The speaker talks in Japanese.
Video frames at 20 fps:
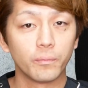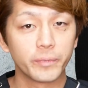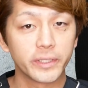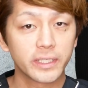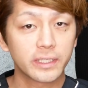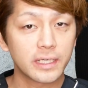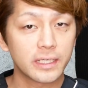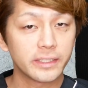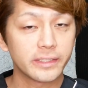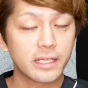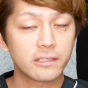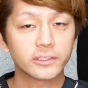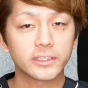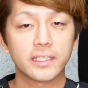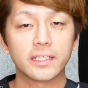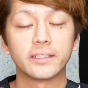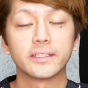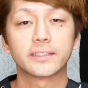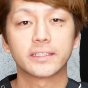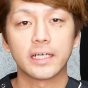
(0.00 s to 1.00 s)
敏感になるじゃ
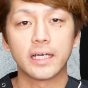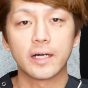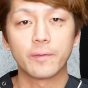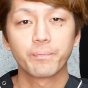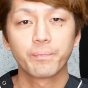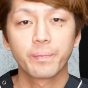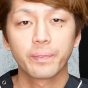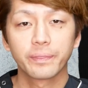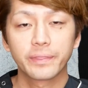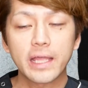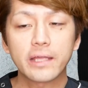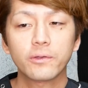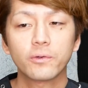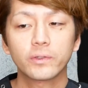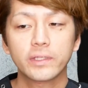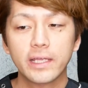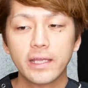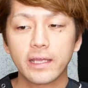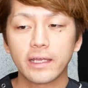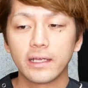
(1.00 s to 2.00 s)
ないですかな
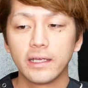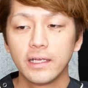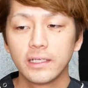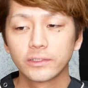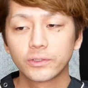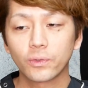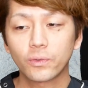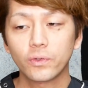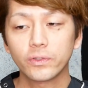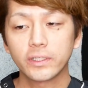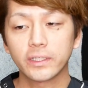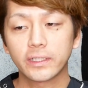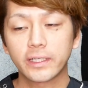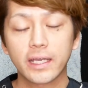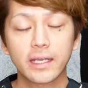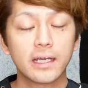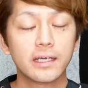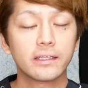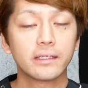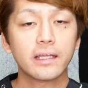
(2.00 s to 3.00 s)
のでそこに
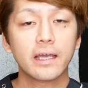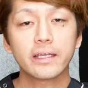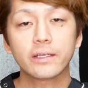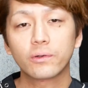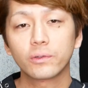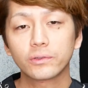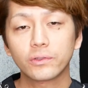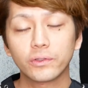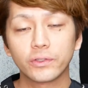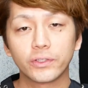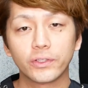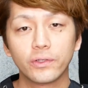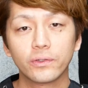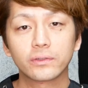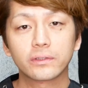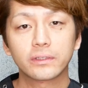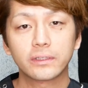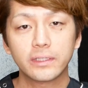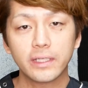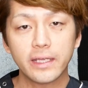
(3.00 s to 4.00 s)
毛がないことに
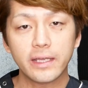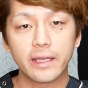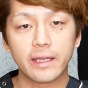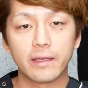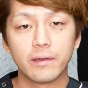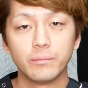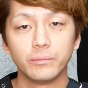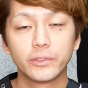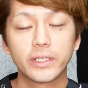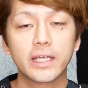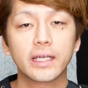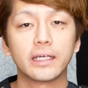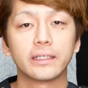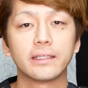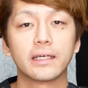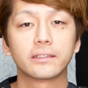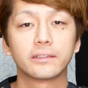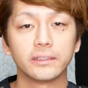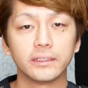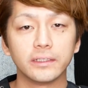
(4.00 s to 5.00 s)
よって蒸れが
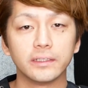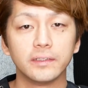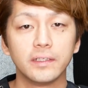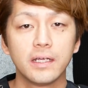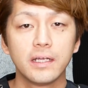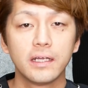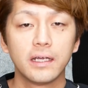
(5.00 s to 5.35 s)
なく